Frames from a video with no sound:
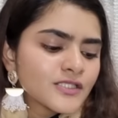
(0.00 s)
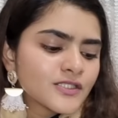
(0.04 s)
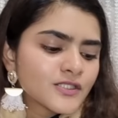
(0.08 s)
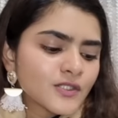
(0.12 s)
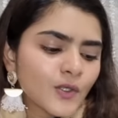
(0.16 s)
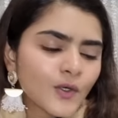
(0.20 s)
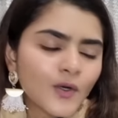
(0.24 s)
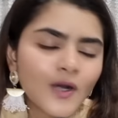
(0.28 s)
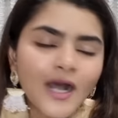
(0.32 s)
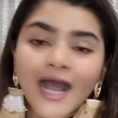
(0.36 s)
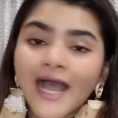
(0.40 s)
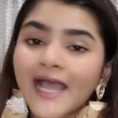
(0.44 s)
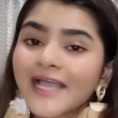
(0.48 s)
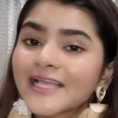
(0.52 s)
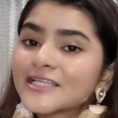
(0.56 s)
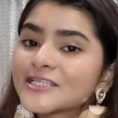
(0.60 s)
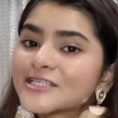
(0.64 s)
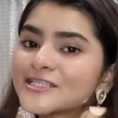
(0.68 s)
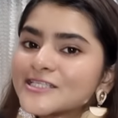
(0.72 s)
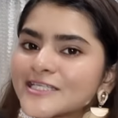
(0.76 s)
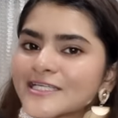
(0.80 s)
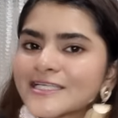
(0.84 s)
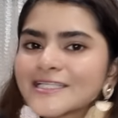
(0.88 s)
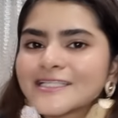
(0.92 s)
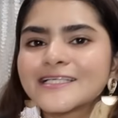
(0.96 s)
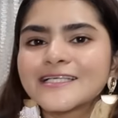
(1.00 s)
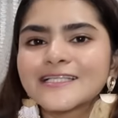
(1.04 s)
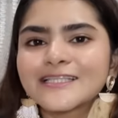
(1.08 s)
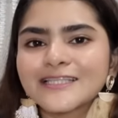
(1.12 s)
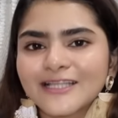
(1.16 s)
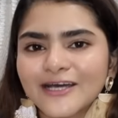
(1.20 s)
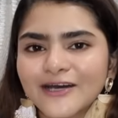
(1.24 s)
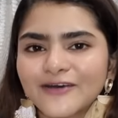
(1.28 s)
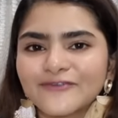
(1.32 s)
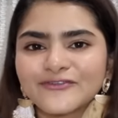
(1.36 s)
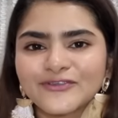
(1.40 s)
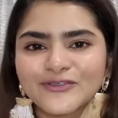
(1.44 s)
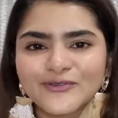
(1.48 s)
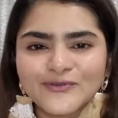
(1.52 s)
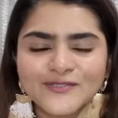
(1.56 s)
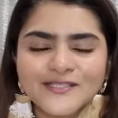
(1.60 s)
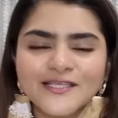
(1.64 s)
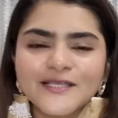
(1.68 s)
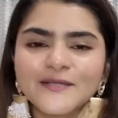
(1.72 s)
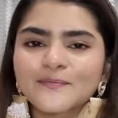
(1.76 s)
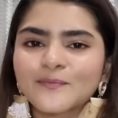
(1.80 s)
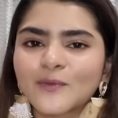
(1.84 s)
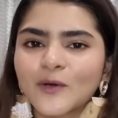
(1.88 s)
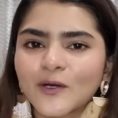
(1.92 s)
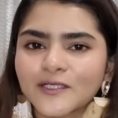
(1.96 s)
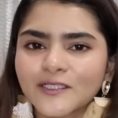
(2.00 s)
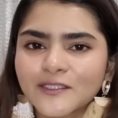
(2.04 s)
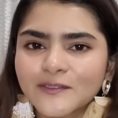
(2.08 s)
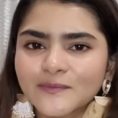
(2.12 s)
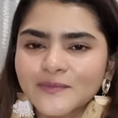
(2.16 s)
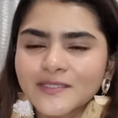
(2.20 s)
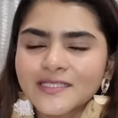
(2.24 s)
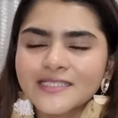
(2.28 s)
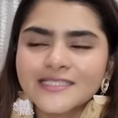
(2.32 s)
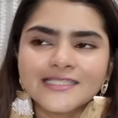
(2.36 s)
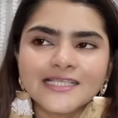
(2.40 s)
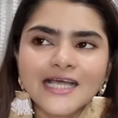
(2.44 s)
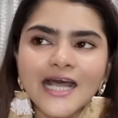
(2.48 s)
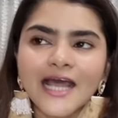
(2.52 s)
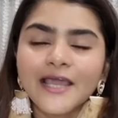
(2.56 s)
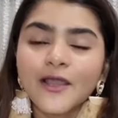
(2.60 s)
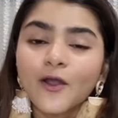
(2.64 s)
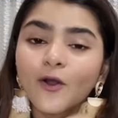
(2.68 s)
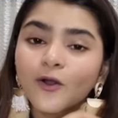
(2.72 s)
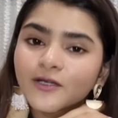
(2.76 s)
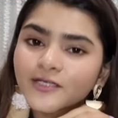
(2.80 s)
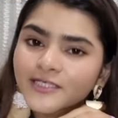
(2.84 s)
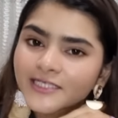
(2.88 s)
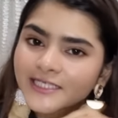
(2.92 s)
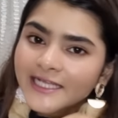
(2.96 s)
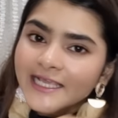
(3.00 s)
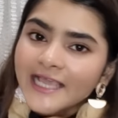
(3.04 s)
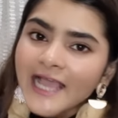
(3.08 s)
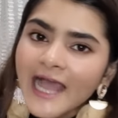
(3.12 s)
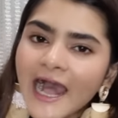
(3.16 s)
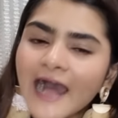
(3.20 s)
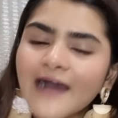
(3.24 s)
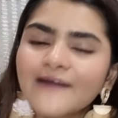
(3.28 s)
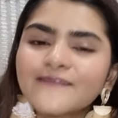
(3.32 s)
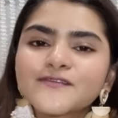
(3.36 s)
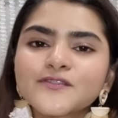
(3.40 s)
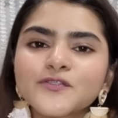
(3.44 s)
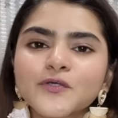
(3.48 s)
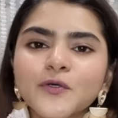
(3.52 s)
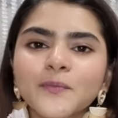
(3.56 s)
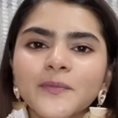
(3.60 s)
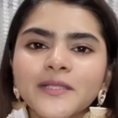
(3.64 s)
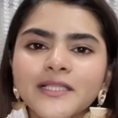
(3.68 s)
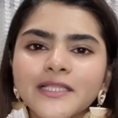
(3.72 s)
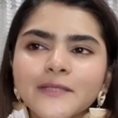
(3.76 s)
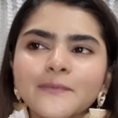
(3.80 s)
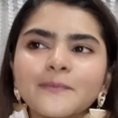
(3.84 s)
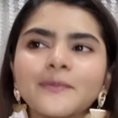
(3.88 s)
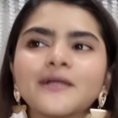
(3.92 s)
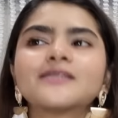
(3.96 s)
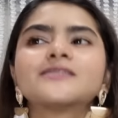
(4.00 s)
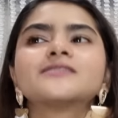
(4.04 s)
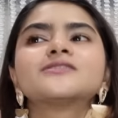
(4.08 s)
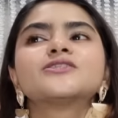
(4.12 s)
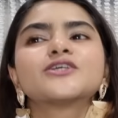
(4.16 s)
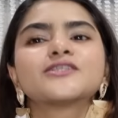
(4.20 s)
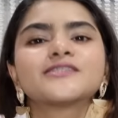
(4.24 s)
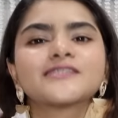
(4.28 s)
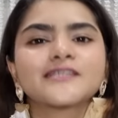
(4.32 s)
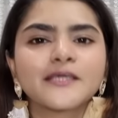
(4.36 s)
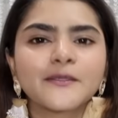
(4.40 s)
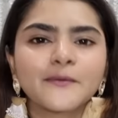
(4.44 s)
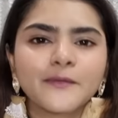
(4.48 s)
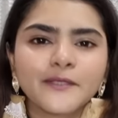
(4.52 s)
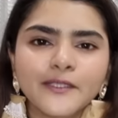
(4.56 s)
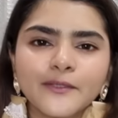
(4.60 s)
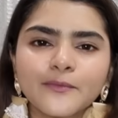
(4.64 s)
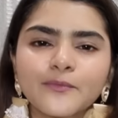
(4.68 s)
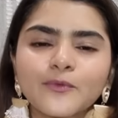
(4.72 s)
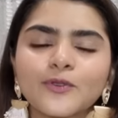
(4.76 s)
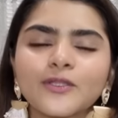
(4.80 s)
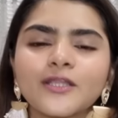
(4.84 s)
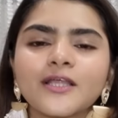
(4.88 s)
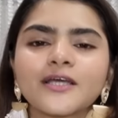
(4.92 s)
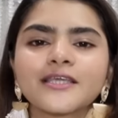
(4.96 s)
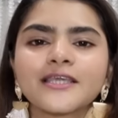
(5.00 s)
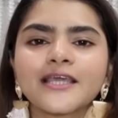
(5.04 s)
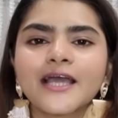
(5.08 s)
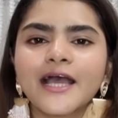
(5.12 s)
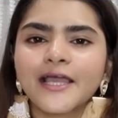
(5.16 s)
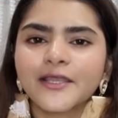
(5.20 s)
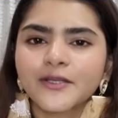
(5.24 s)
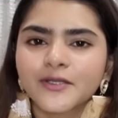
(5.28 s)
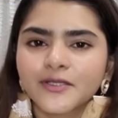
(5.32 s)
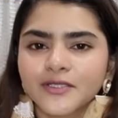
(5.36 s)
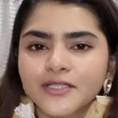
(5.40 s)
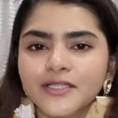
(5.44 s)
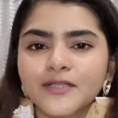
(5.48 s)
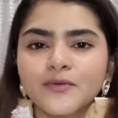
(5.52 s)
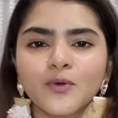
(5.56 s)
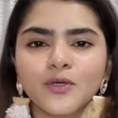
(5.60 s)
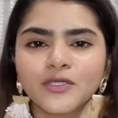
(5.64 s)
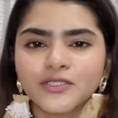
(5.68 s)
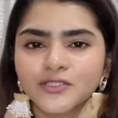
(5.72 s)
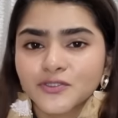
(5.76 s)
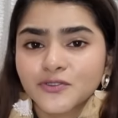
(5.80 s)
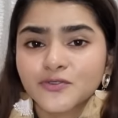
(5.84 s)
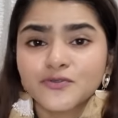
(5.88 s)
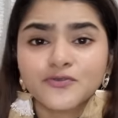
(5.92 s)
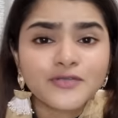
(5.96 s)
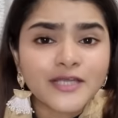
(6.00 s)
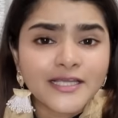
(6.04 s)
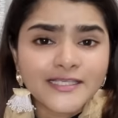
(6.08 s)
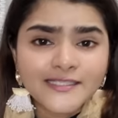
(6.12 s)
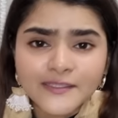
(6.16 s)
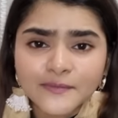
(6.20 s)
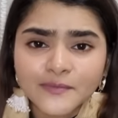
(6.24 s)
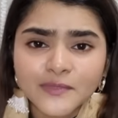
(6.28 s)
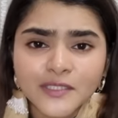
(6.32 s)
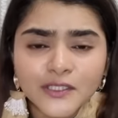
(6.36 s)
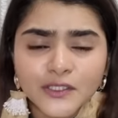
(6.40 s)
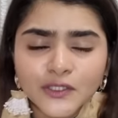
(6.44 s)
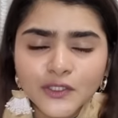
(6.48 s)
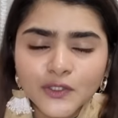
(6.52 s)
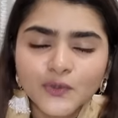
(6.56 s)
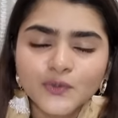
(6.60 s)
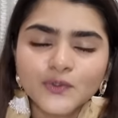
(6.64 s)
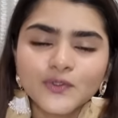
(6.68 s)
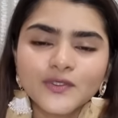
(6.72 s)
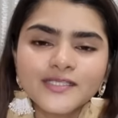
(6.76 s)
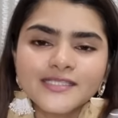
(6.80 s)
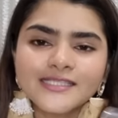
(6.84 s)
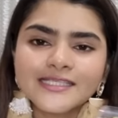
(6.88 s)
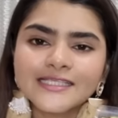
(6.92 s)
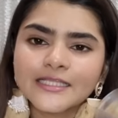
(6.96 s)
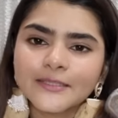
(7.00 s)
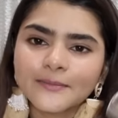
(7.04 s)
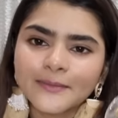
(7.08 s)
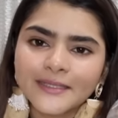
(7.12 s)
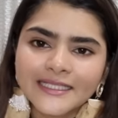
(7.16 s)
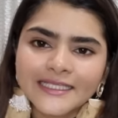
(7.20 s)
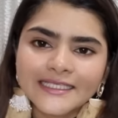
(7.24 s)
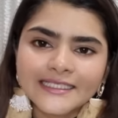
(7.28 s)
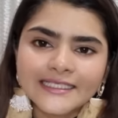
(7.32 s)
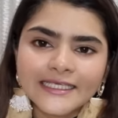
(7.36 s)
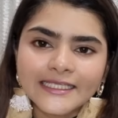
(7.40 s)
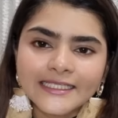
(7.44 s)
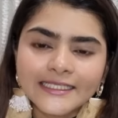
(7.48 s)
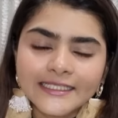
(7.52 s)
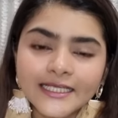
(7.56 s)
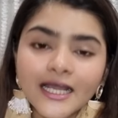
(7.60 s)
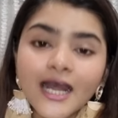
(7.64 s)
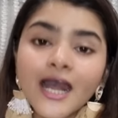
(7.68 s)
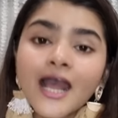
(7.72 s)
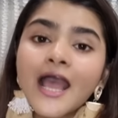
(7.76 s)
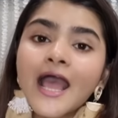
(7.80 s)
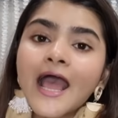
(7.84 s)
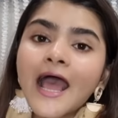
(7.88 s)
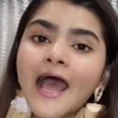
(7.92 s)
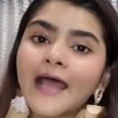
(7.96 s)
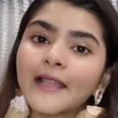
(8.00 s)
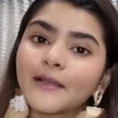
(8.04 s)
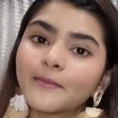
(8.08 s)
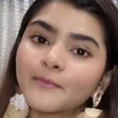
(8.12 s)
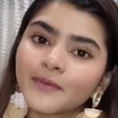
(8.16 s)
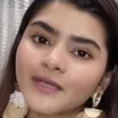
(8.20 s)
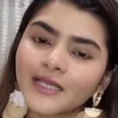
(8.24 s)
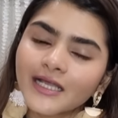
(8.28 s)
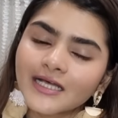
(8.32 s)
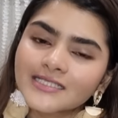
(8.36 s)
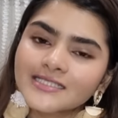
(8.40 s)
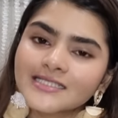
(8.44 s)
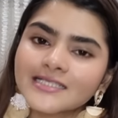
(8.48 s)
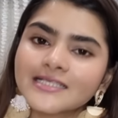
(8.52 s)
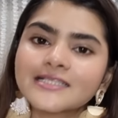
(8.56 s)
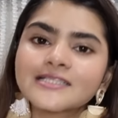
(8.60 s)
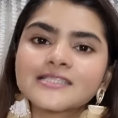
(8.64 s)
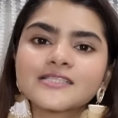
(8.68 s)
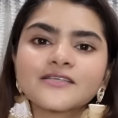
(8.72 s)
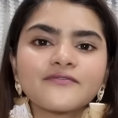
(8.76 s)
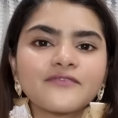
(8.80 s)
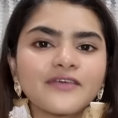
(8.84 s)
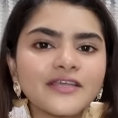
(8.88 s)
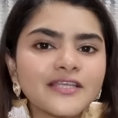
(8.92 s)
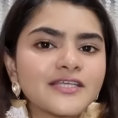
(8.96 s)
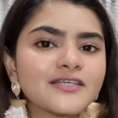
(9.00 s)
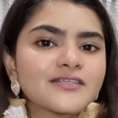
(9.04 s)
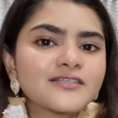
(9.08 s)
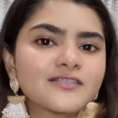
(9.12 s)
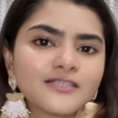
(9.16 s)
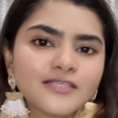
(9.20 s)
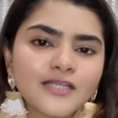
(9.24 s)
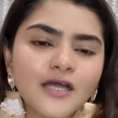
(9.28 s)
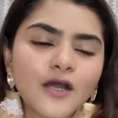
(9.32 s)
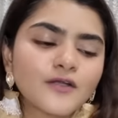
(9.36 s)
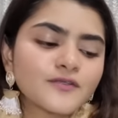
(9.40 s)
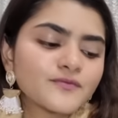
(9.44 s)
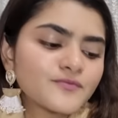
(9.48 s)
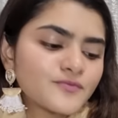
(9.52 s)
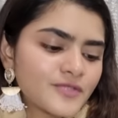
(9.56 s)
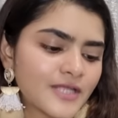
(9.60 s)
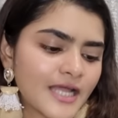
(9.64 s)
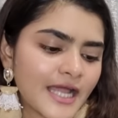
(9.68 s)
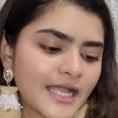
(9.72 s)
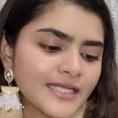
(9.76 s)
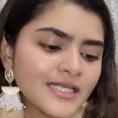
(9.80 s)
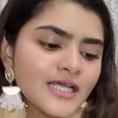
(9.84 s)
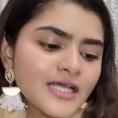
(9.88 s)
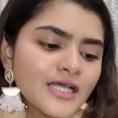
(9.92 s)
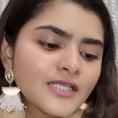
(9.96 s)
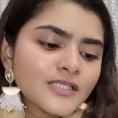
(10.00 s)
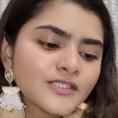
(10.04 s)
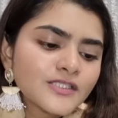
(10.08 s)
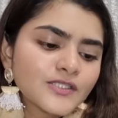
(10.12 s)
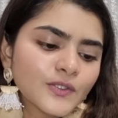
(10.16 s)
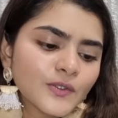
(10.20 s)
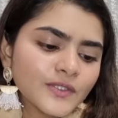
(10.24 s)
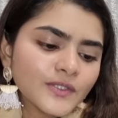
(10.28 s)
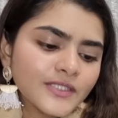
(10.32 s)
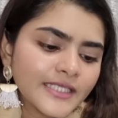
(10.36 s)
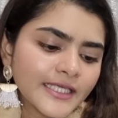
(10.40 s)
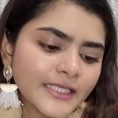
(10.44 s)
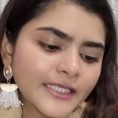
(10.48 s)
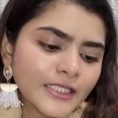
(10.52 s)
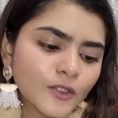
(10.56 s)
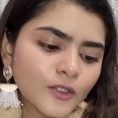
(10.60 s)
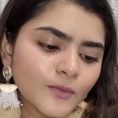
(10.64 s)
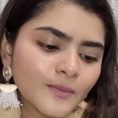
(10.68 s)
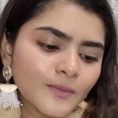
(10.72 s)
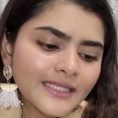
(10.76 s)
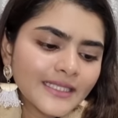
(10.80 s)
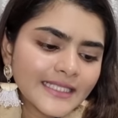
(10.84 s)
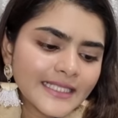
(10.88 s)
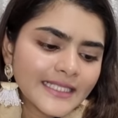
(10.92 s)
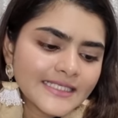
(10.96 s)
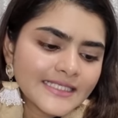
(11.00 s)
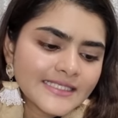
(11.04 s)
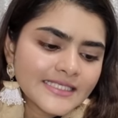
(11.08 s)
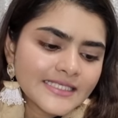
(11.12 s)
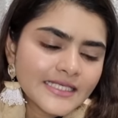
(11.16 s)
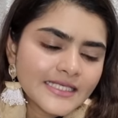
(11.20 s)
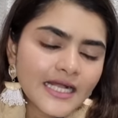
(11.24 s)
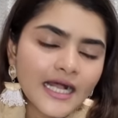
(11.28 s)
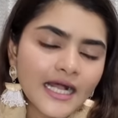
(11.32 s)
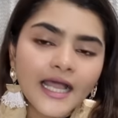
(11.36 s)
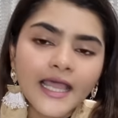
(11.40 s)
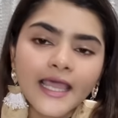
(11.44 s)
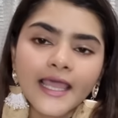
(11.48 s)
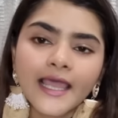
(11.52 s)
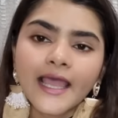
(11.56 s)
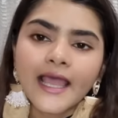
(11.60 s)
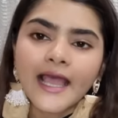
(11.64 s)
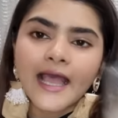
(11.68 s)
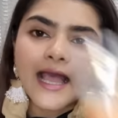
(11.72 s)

सो आई रियली लव यूज लूजिंग बॉडी मिस आई ऑलरेडी हैव सो मेनी बट जैसे कि मैंने बोला कि आई रियली वॉन्टेड टू ट्राई समथिंग न्यू तो इसीलिए मैंने ये लिया एंड प्लस इट्स अ वेरी रिनाउंड ब्रांड सो ये ग्लोबल देसी का है